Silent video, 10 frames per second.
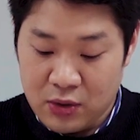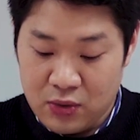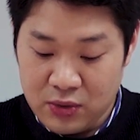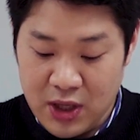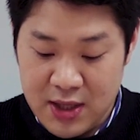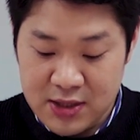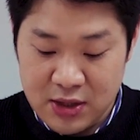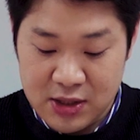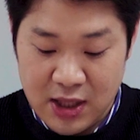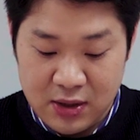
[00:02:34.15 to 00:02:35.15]

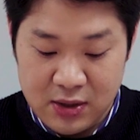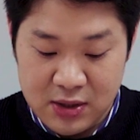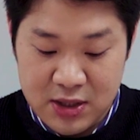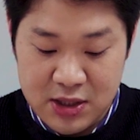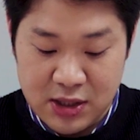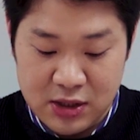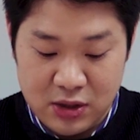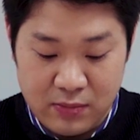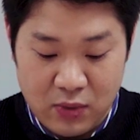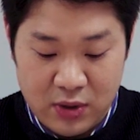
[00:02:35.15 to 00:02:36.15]
교내에서 사건을
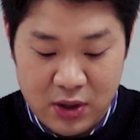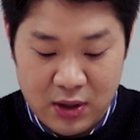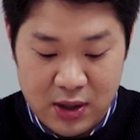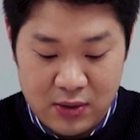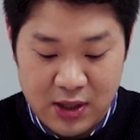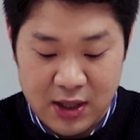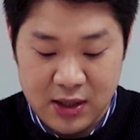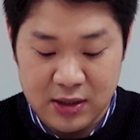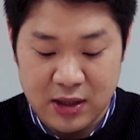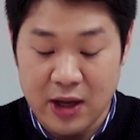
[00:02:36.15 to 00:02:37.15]
직접
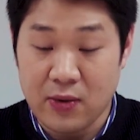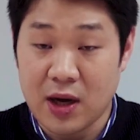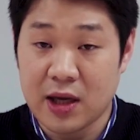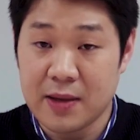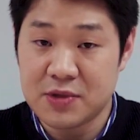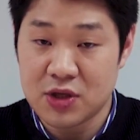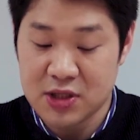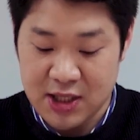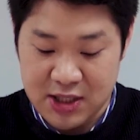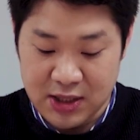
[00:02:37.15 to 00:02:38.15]
목격하거나 대화 캡처
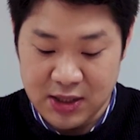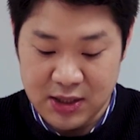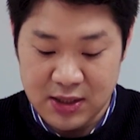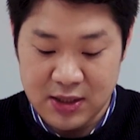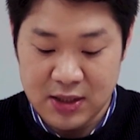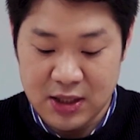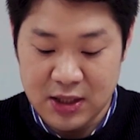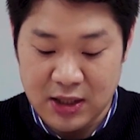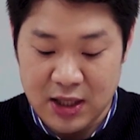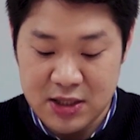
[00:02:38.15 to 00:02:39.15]
사진,
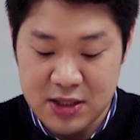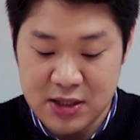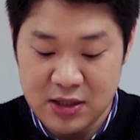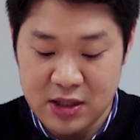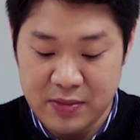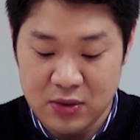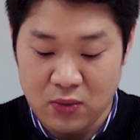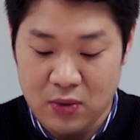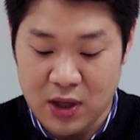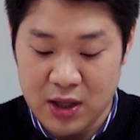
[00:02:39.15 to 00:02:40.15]
기타 CCTV
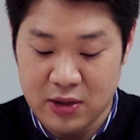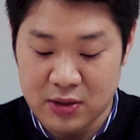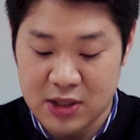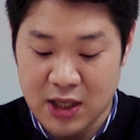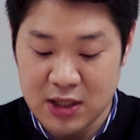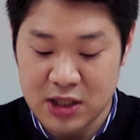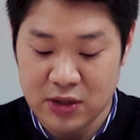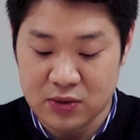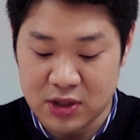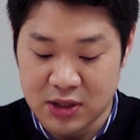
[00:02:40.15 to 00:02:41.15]
녹화 영상
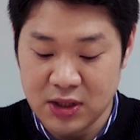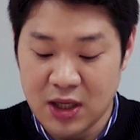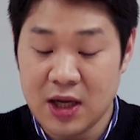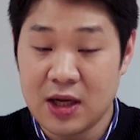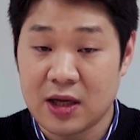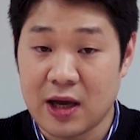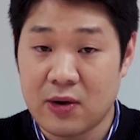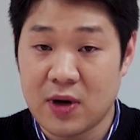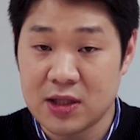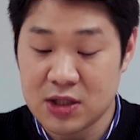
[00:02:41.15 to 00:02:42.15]
자료 등
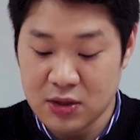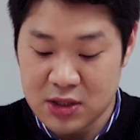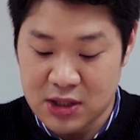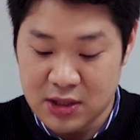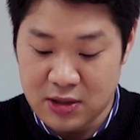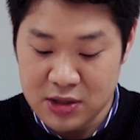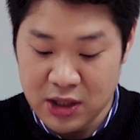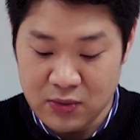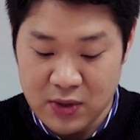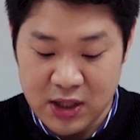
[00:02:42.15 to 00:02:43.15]
객관적 증거
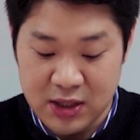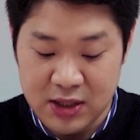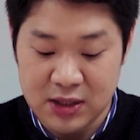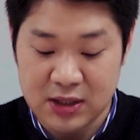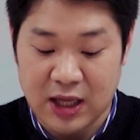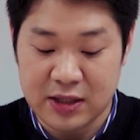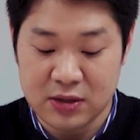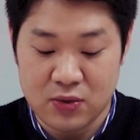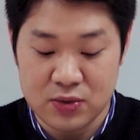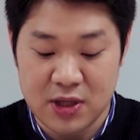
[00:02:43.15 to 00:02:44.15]
자료가 있는
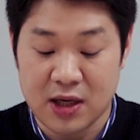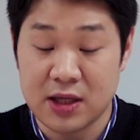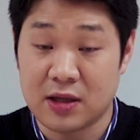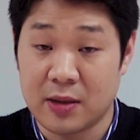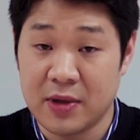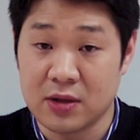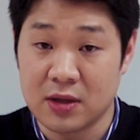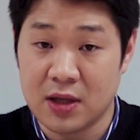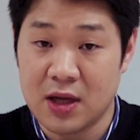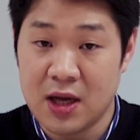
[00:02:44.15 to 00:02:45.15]
다른 교사가
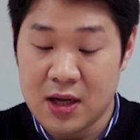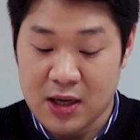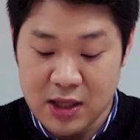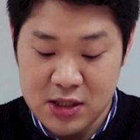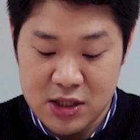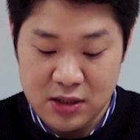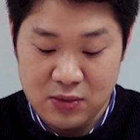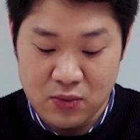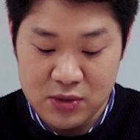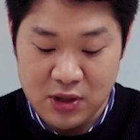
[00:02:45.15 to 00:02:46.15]
있다면
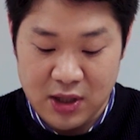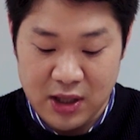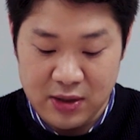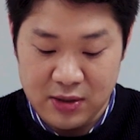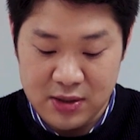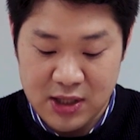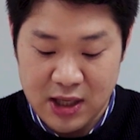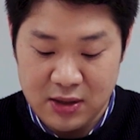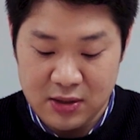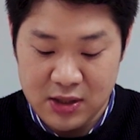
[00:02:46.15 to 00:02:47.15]
같이 동석하여
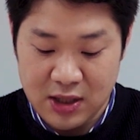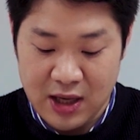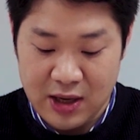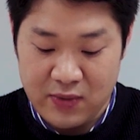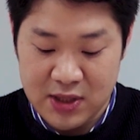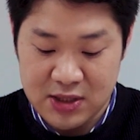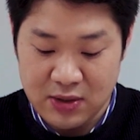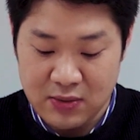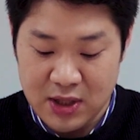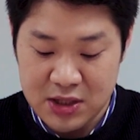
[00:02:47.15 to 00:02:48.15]
사건의
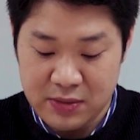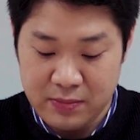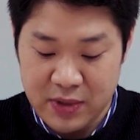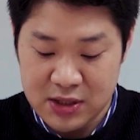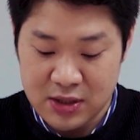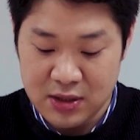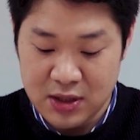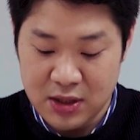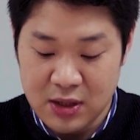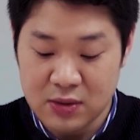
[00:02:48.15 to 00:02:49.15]
객관성과
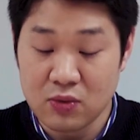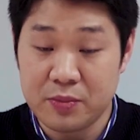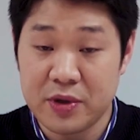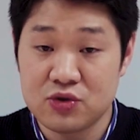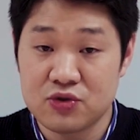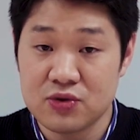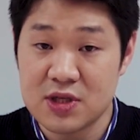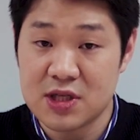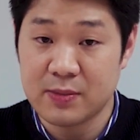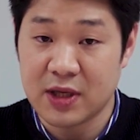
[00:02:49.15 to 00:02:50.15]
신빙성을 높여줄 수
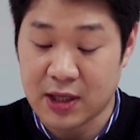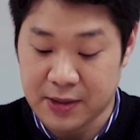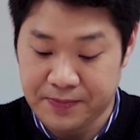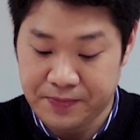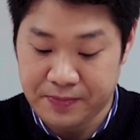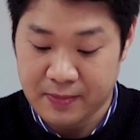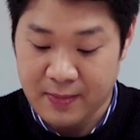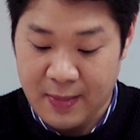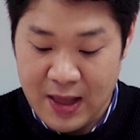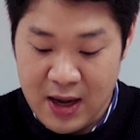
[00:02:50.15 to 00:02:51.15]
있습니다.
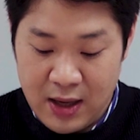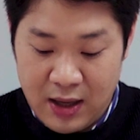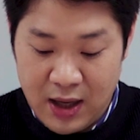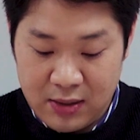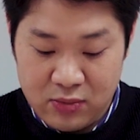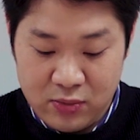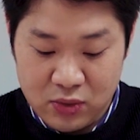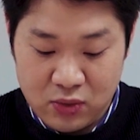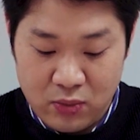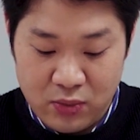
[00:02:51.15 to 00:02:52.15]

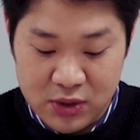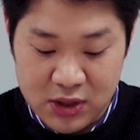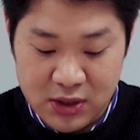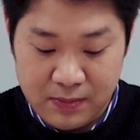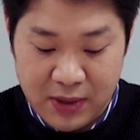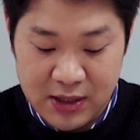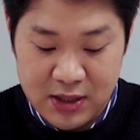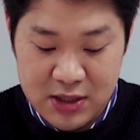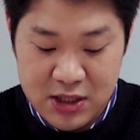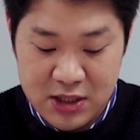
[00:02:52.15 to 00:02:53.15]
학부모 통보는
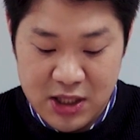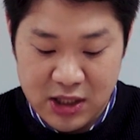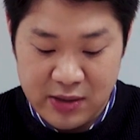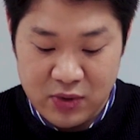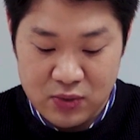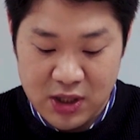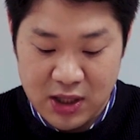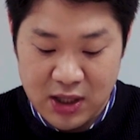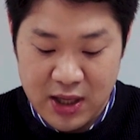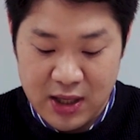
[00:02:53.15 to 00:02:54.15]
반드시 책임
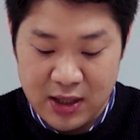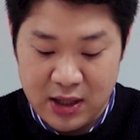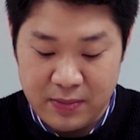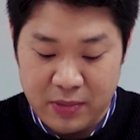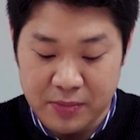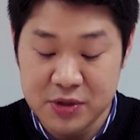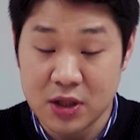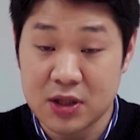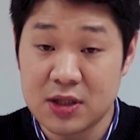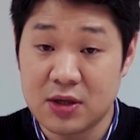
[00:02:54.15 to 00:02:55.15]
교사가 해야 할
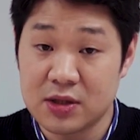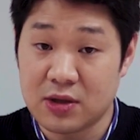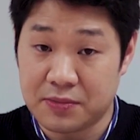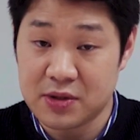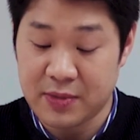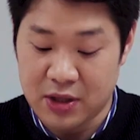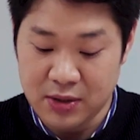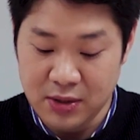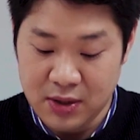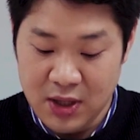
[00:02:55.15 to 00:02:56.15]
법적 근거는
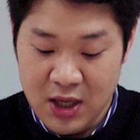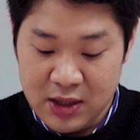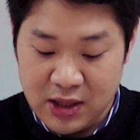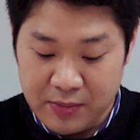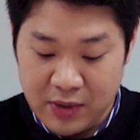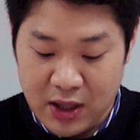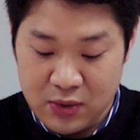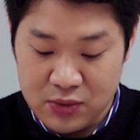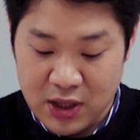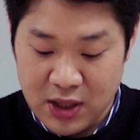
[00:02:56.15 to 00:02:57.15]
없으며
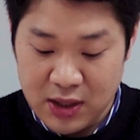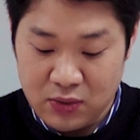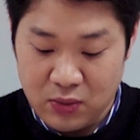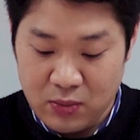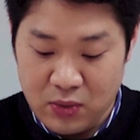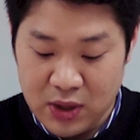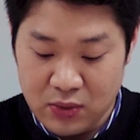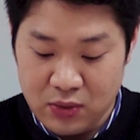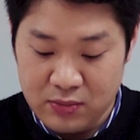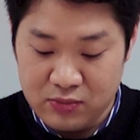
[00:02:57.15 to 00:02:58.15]
담당 교사가
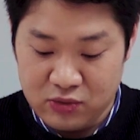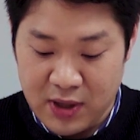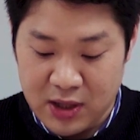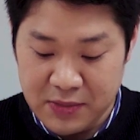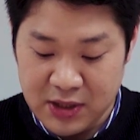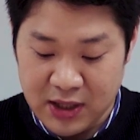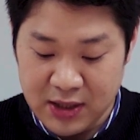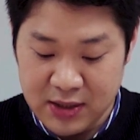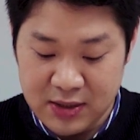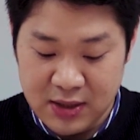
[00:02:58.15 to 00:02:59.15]
통보해도 무방합니다.